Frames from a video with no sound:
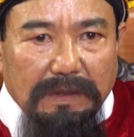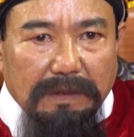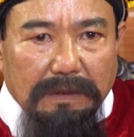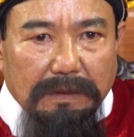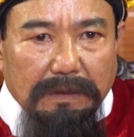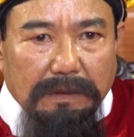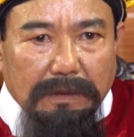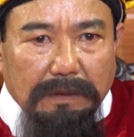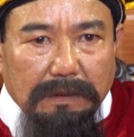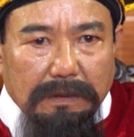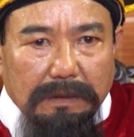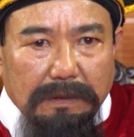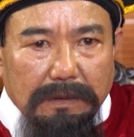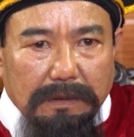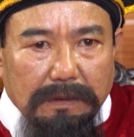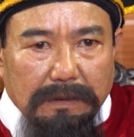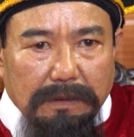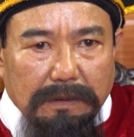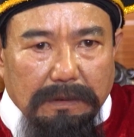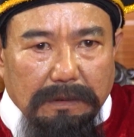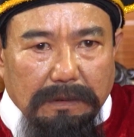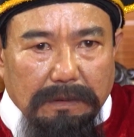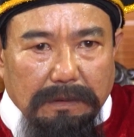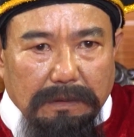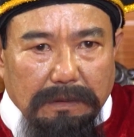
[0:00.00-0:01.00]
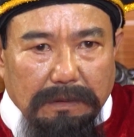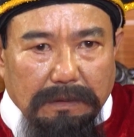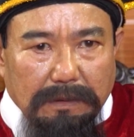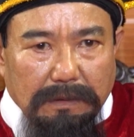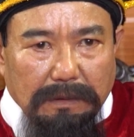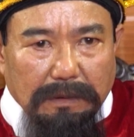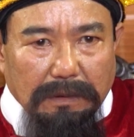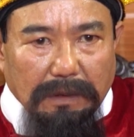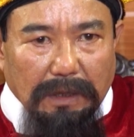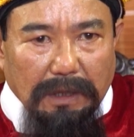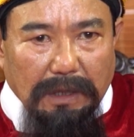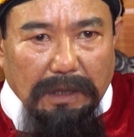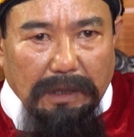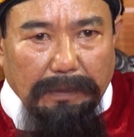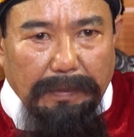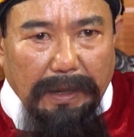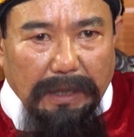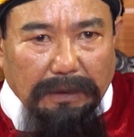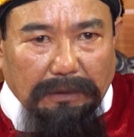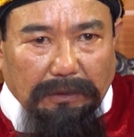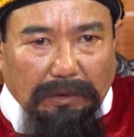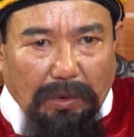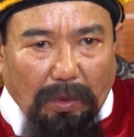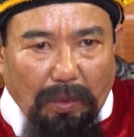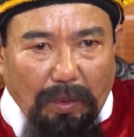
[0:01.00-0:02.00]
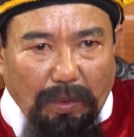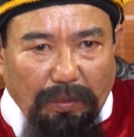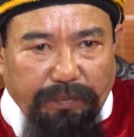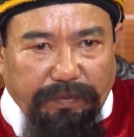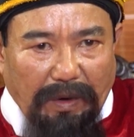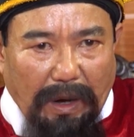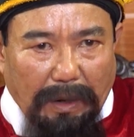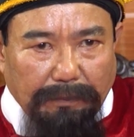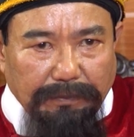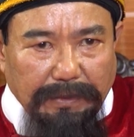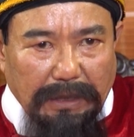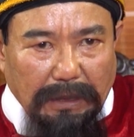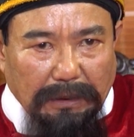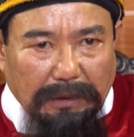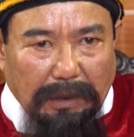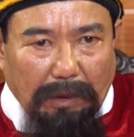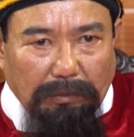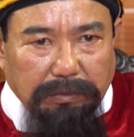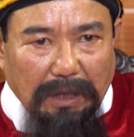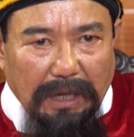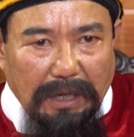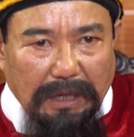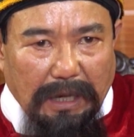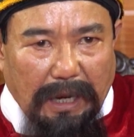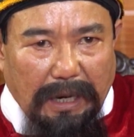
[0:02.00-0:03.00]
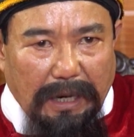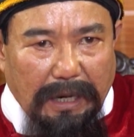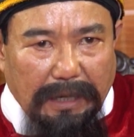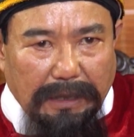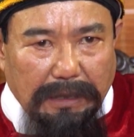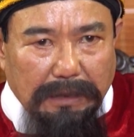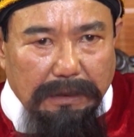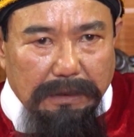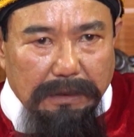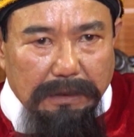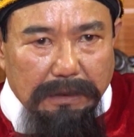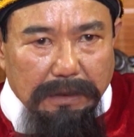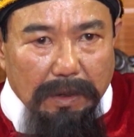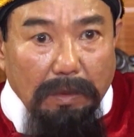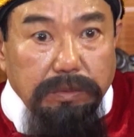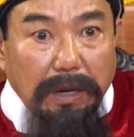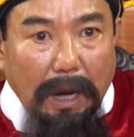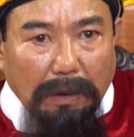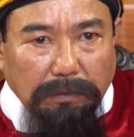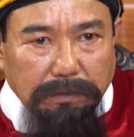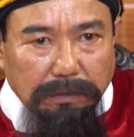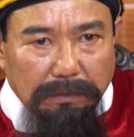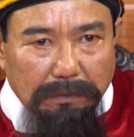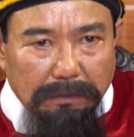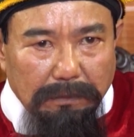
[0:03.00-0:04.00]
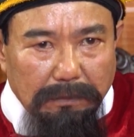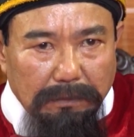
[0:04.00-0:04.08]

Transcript: Vậy Ngươi biết thủ phạm với ông Lý là ai Đúng không